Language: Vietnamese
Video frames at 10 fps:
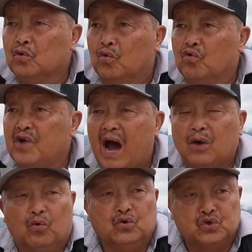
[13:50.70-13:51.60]
cú đã
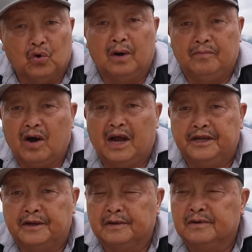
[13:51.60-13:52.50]
cún chùa mong hay
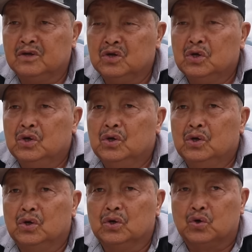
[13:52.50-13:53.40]
như thế này
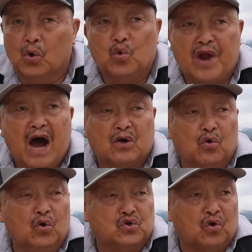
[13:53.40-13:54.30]
cú đã
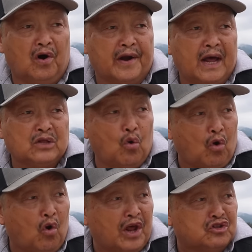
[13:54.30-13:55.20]
cún chùa na tu
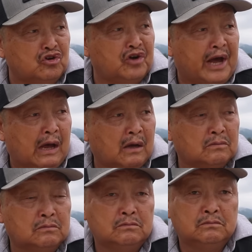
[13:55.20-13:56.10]
cố lên từ na
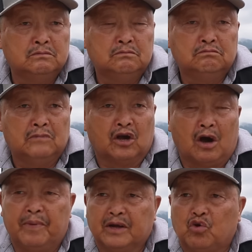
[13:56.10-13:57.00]

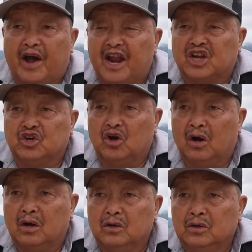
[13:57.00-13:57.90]
có phải tu hay là chỉ
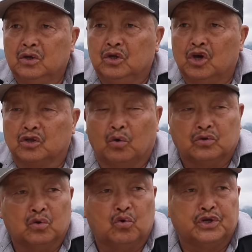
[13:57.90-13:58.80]
nó giờ thổ
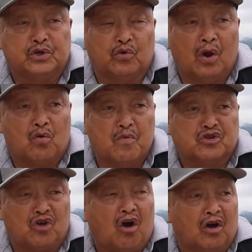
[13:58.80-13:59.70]
tư cú chiều là cú muốn
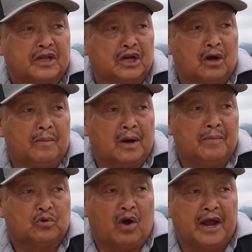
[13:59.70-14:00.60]
chọn có thể cho mà có
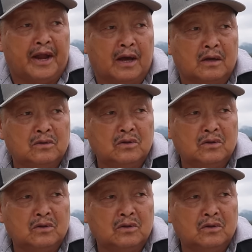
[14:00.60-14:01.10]
mà tu hay na